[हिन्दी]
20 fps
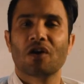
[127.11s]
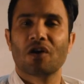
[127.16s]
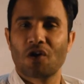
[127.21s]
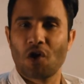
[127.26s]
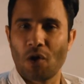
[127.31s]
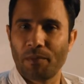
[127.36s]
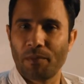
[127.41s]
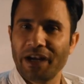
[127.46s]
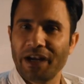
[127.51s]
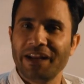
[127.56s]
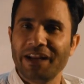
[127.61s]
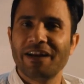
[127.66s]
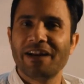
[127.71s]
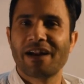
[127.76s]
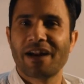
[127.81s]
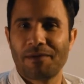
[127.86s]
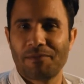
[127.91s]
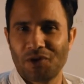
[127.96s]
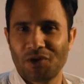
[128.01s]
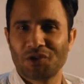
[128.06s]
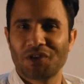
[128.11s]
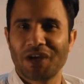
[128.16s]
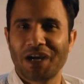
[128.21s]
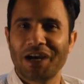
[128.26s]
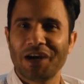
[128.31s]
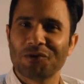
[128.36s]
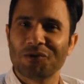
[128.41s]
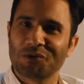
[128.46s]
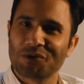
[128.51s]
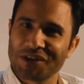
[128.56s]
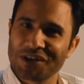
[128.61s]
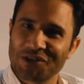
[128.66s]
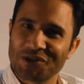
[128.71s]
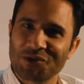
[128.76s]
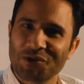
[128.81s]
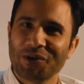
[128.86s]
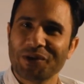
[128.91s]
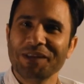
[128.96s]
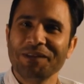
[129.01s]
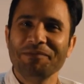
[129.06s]
कॉमेडी ड्रामा होता है उसकी
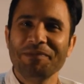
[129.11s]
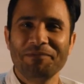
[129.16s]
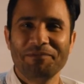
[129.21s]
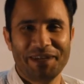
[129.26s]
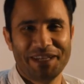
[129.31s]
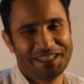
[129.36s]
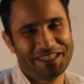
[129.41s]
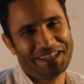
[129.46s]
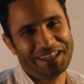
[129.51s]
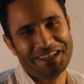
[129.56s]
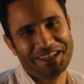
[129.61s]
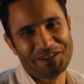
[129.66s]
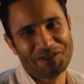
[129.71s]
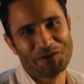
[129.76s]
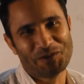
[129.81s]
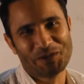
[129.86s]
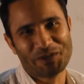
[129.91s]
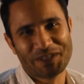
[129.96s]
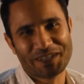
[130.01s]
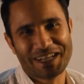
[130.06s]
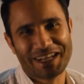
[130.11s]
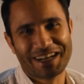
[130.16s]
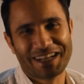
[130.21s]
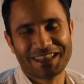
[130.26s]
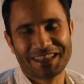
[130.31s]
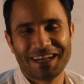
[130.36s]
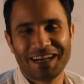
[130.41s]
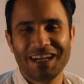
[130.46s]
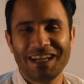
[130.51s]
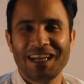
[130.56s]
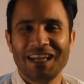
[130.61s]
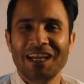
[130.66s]
सूरत में पेश करने की कोशिश कर रहा था